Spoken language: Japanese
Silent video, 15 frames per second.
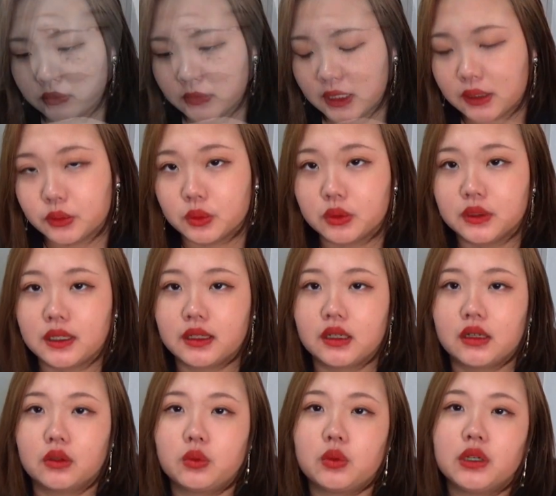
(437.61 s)
であとなん
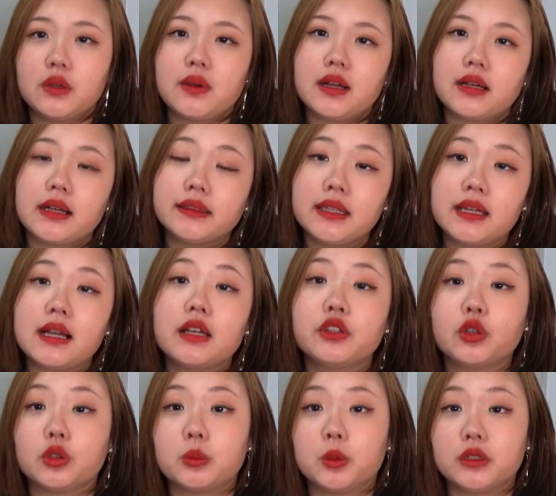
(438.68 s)
かこれは家庭環
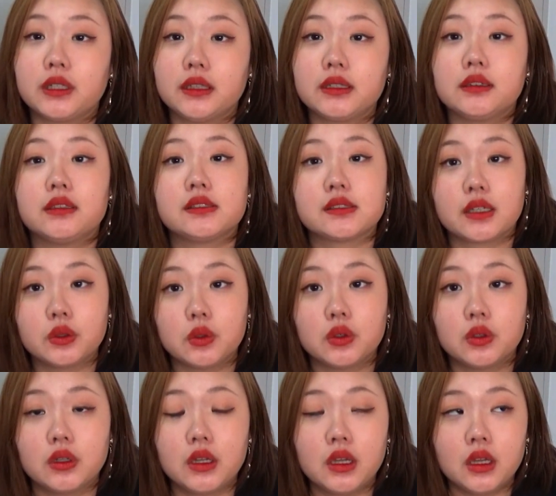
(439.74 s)
境の問題なんですけど、